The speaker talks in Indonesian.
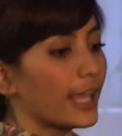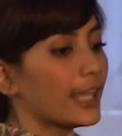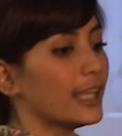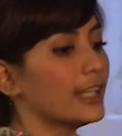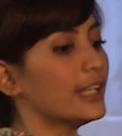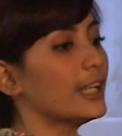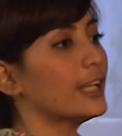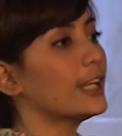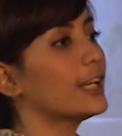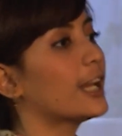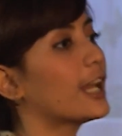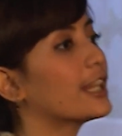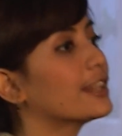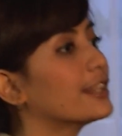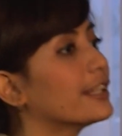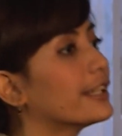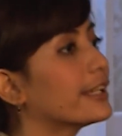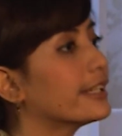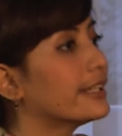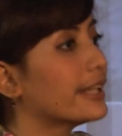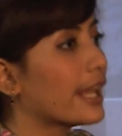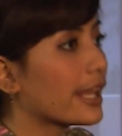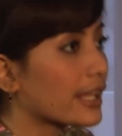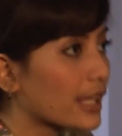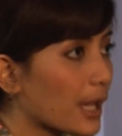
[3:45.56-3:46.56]
Ini nih nanti
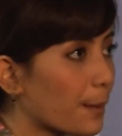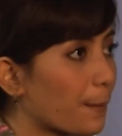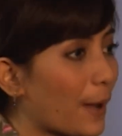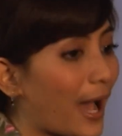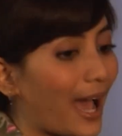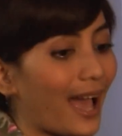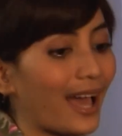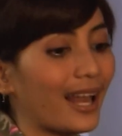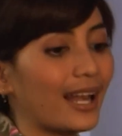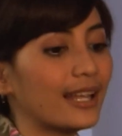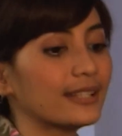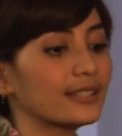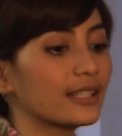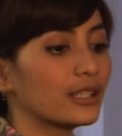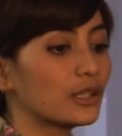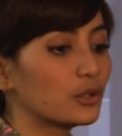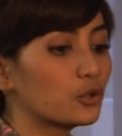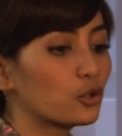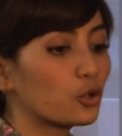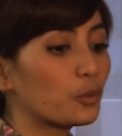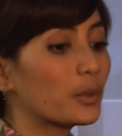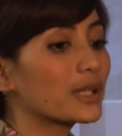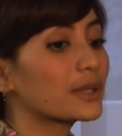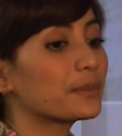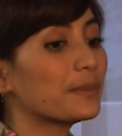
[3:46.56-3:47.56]
gedenya bakalan jadi
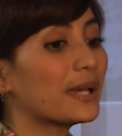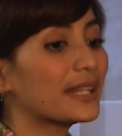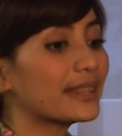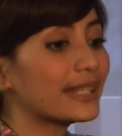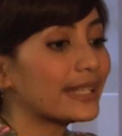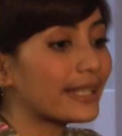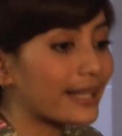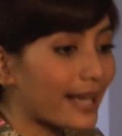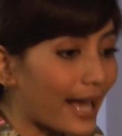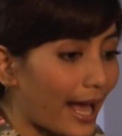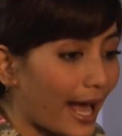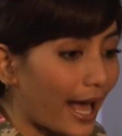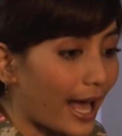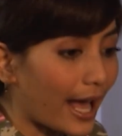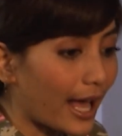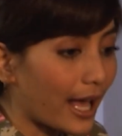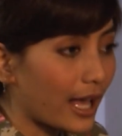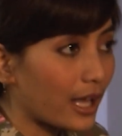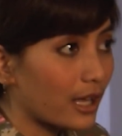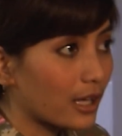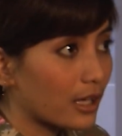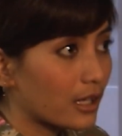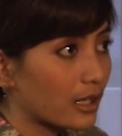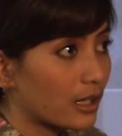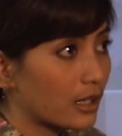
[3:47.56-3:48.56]
guru
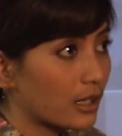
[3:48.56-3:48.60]
matematika.